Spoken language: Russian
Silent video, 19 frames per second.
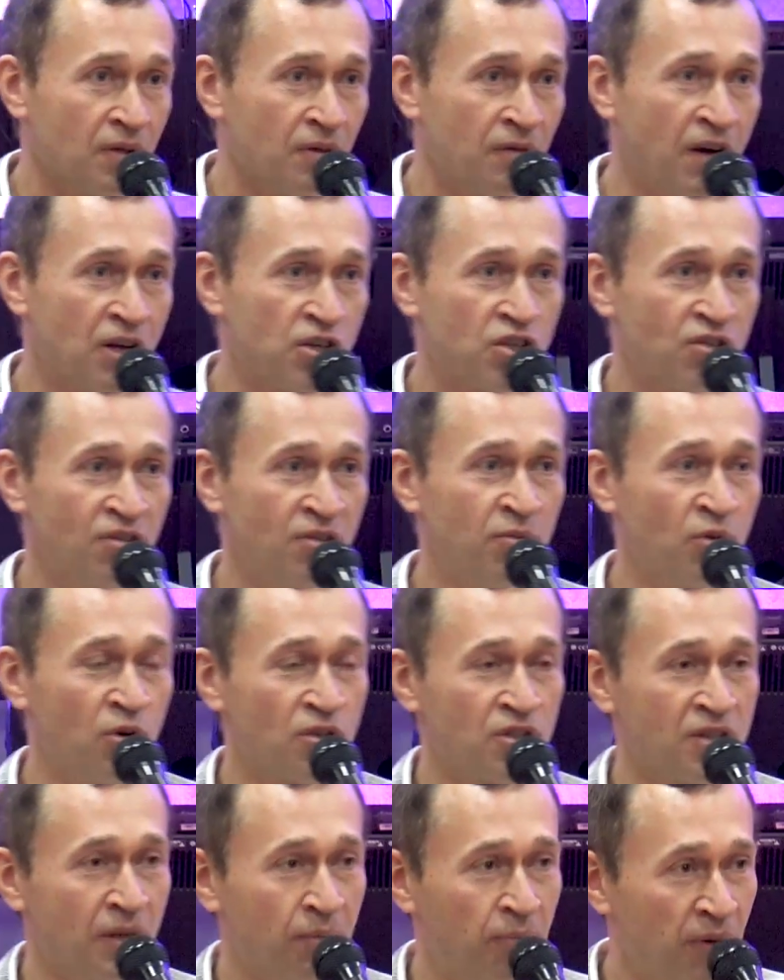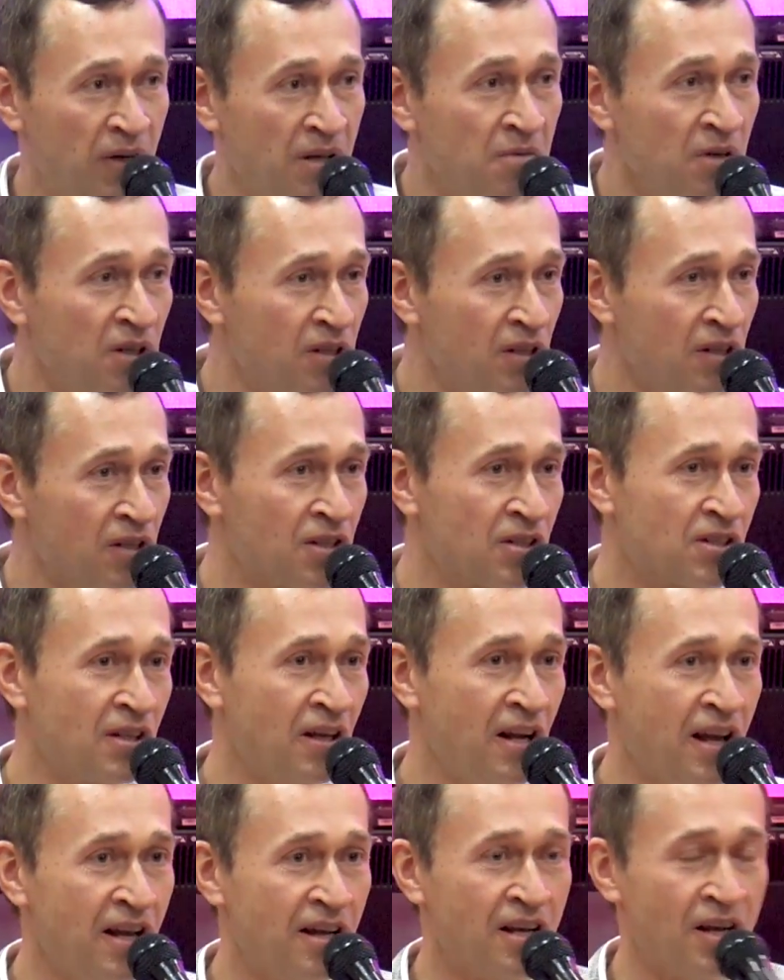вашего мозга. Примите
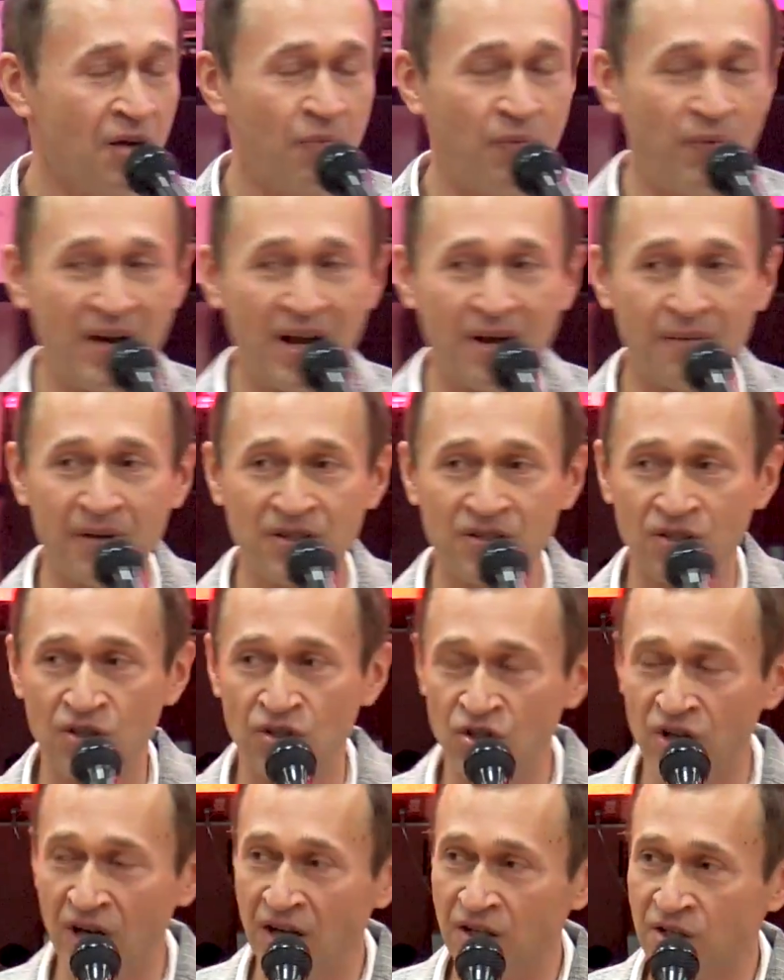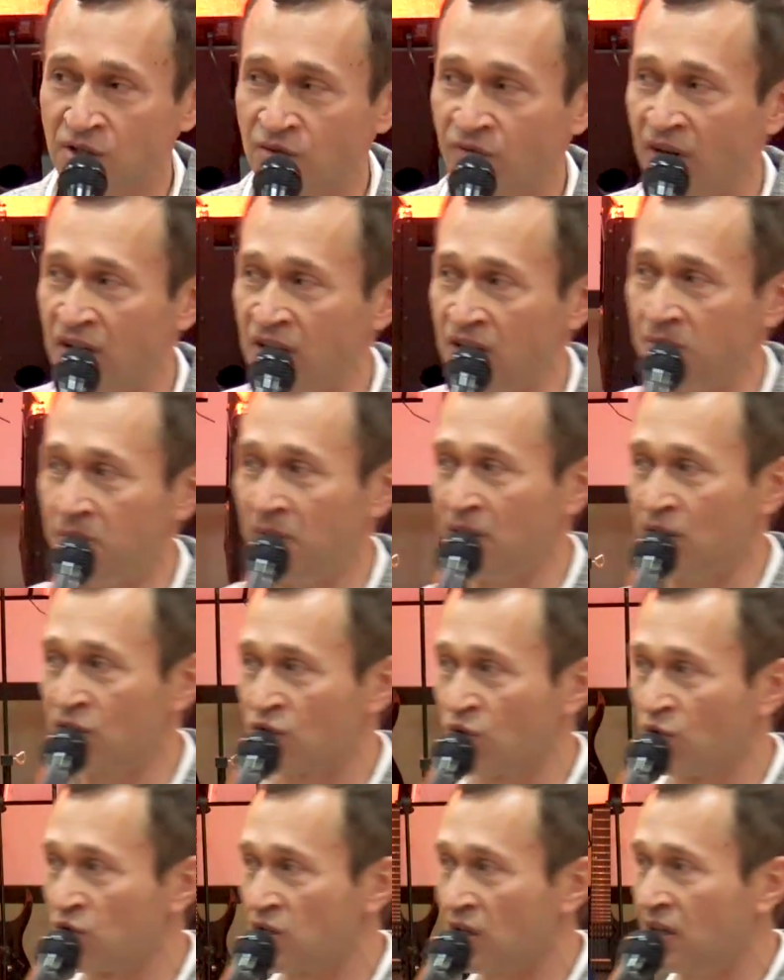исцеление прямо сейчас во имя
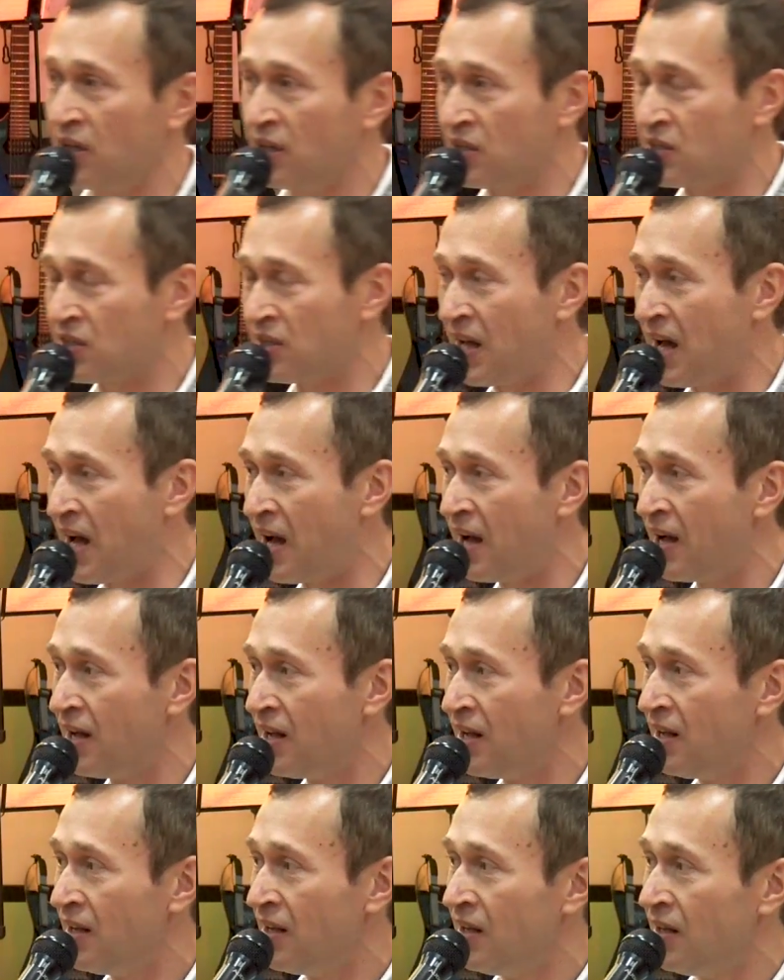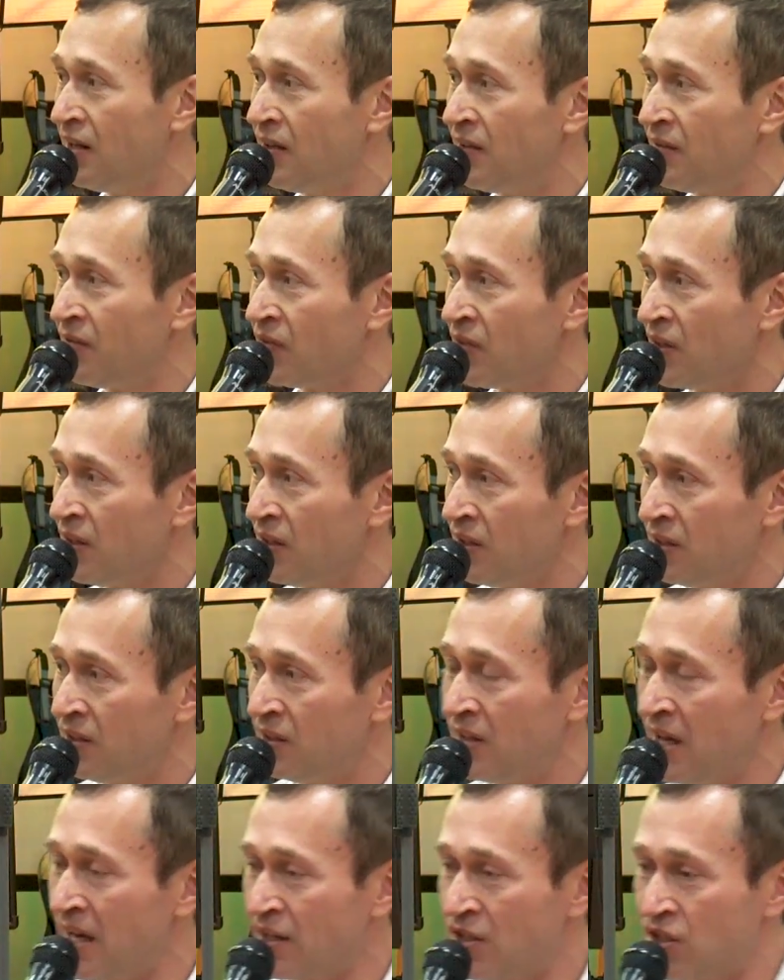Иисуса Христа.
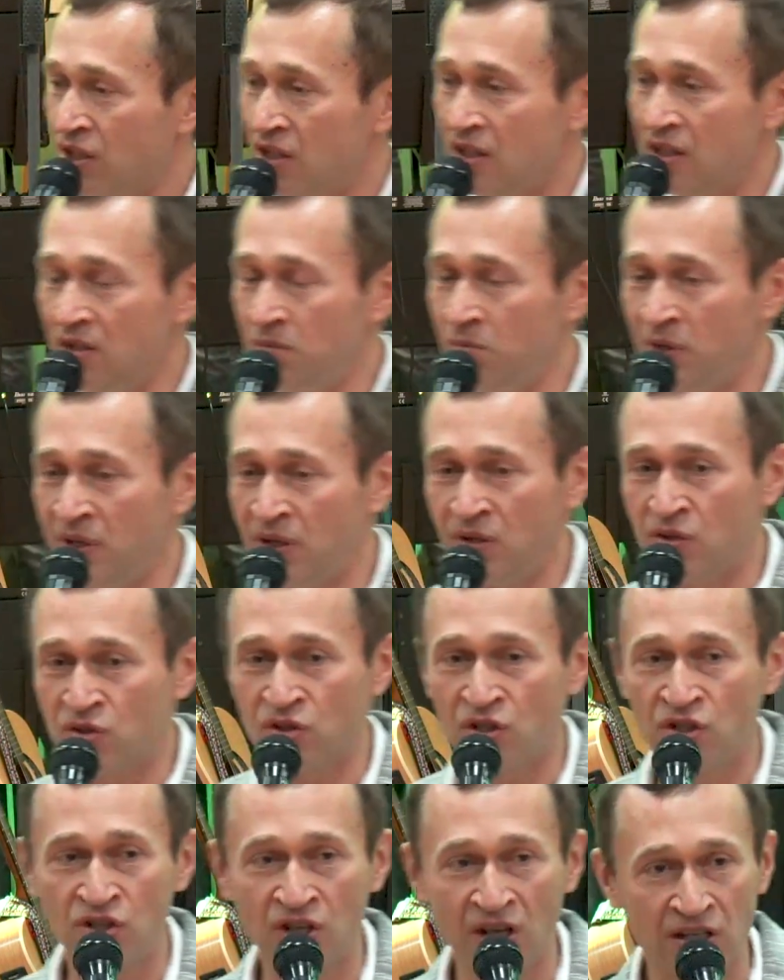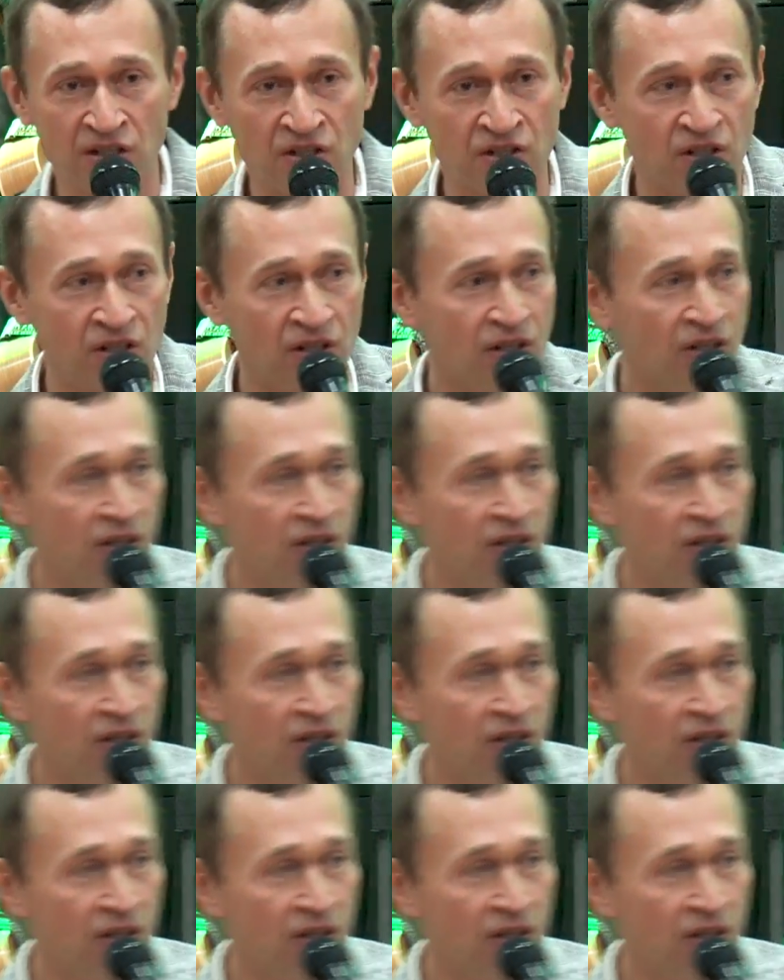Также имею сейчас